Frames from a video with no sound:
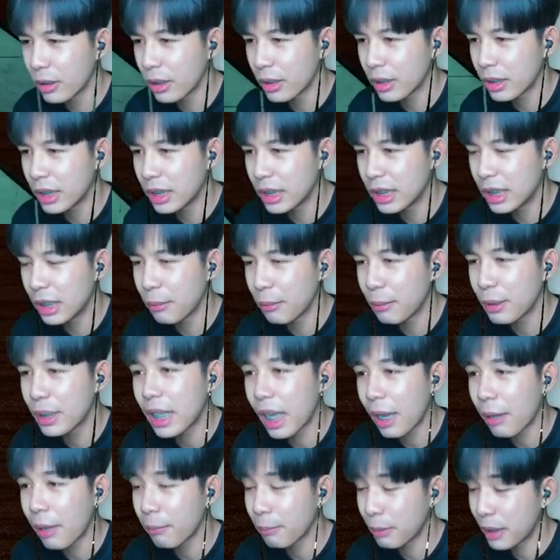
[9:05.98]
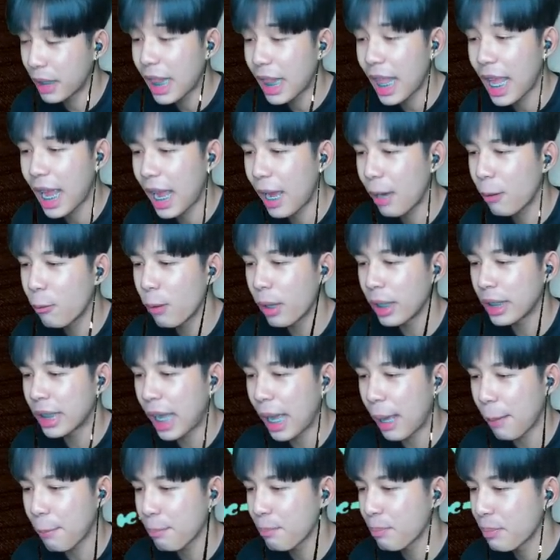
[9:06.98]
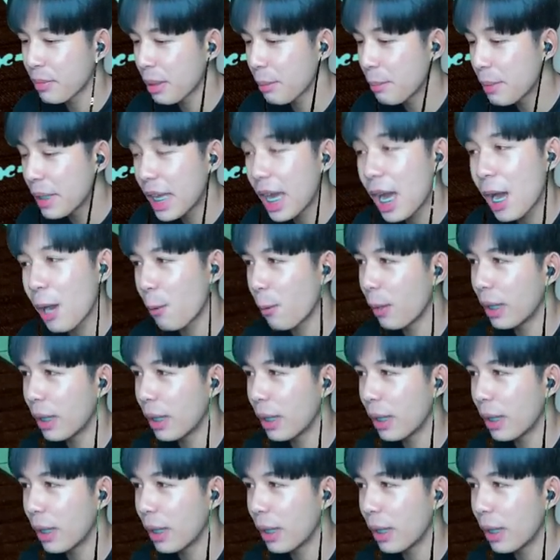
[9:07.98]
จริงๆพี่ท้าเชลาข้าหัวนะครับพี่ก็ควร